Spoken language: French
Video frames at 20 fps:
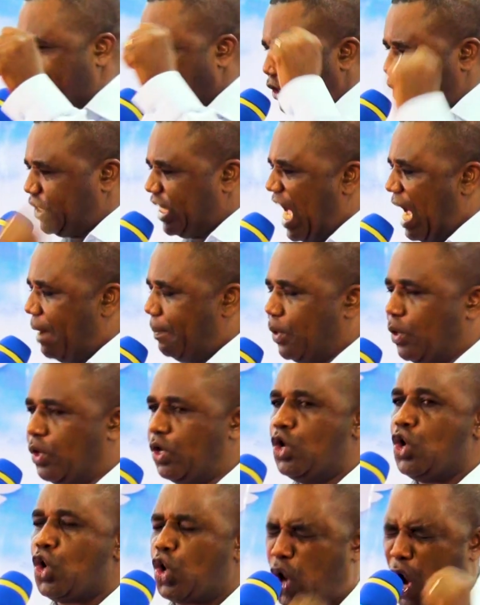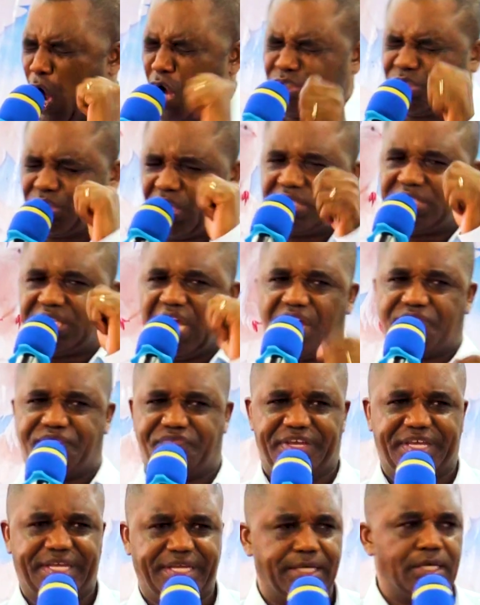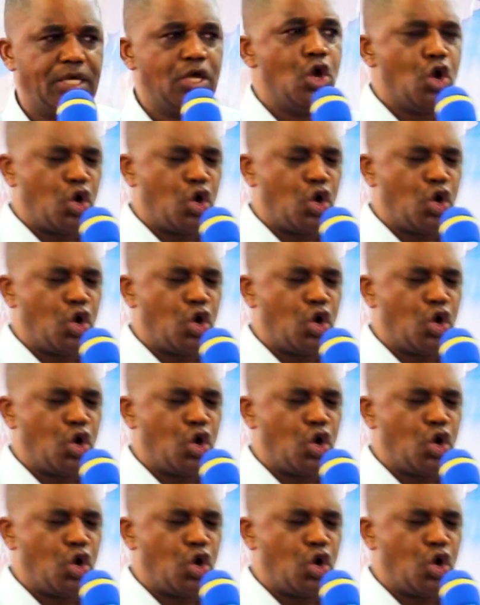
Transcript: le diable contre ta vie,